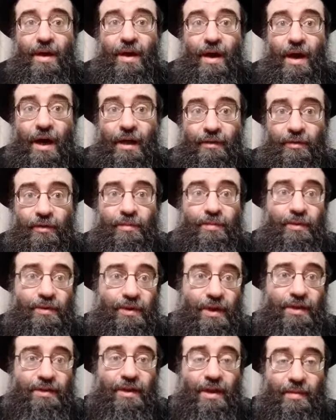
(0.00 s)
А тут
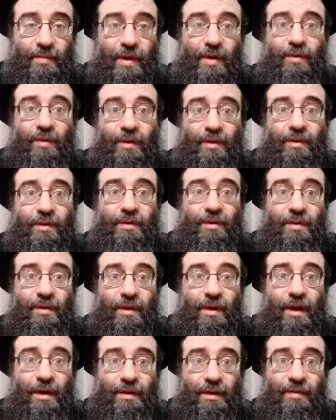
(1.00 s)
получается наоборот.
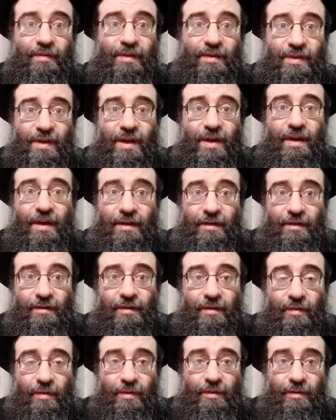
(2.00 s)
Когда висели эти
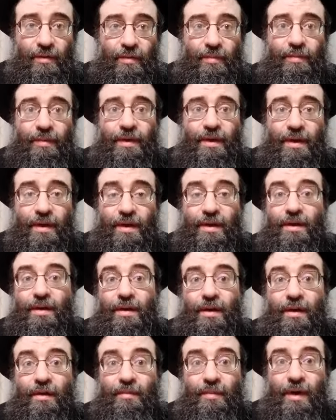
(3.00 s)
трупы
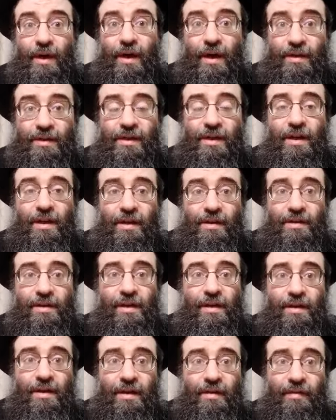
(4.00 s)
и проходили,
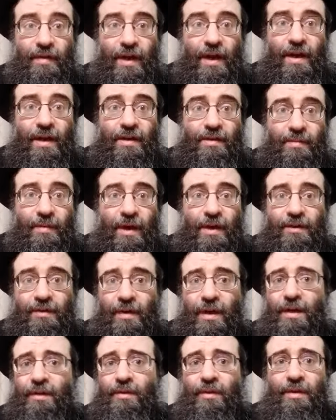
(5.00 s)
если не евреи, и
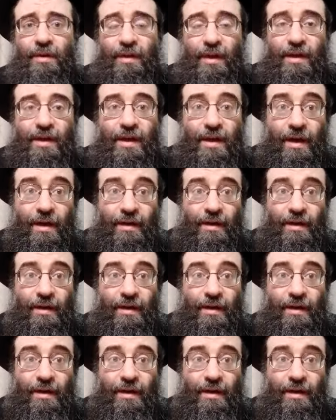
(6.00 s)
спрашивали, а кто это такие?